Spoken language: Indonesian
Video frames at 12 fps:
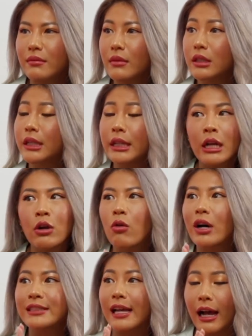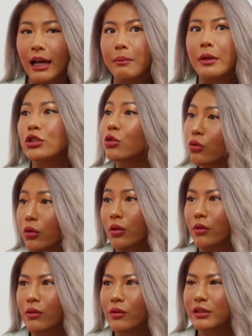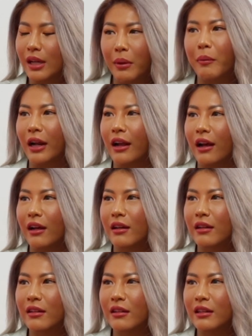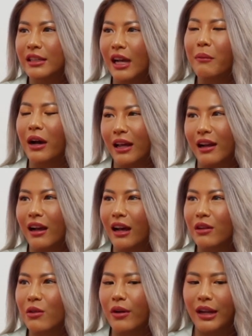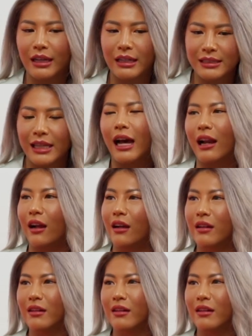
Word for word: Ah, Jadi ah. gue sangat bersyukur ah, sama mereka wow. yang mengarahkan gue ke sekarang.